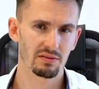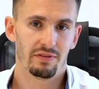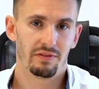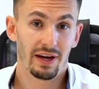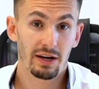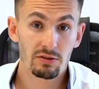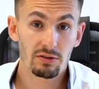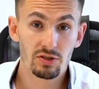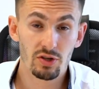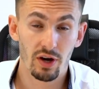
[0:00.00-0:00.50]
Wir
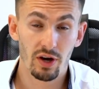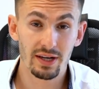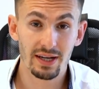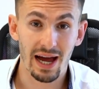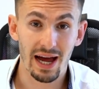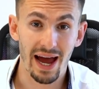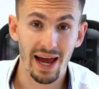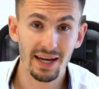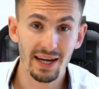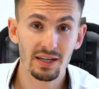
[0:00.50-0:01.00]
werden uns
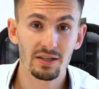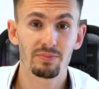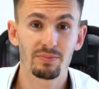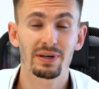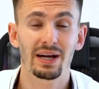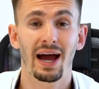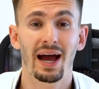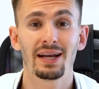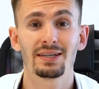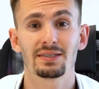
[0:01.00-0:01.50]
heute einige
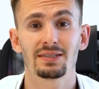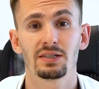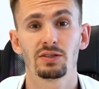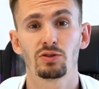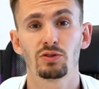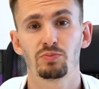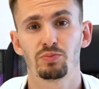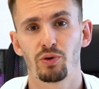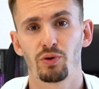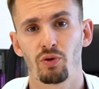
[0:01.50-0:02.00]
bekannte
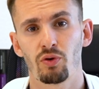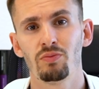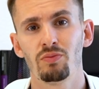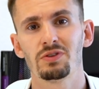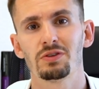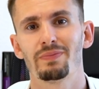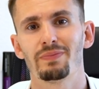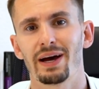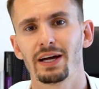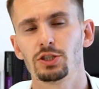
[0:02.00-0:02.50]
und
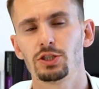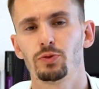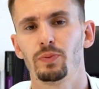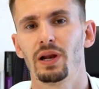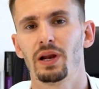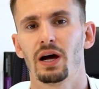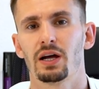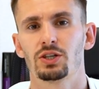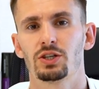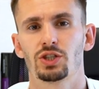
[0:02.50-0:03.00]
berühmte
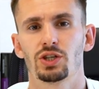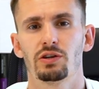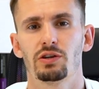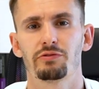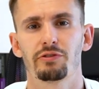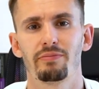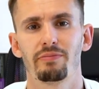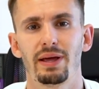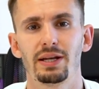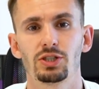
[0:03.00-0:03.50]
Beispiele anschauen
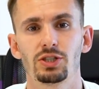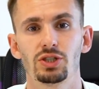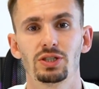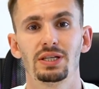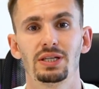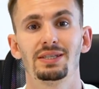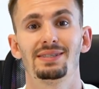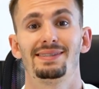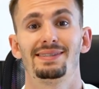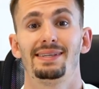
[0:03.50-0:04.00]
von Menschen,
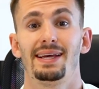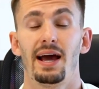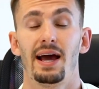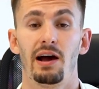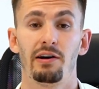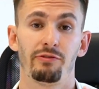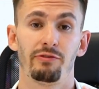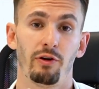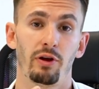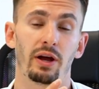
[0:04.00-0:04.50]
die sehr
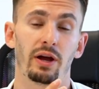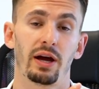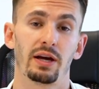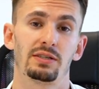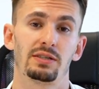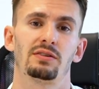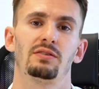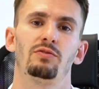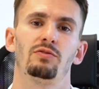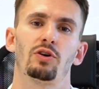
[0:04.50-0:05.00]

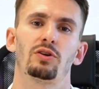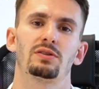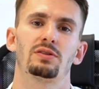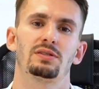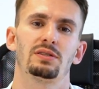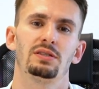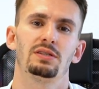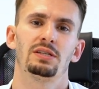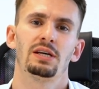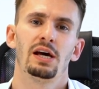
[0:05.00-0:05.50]
erfolgreich geworden
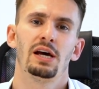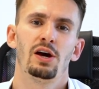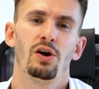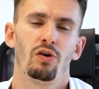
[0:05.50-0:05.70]
sind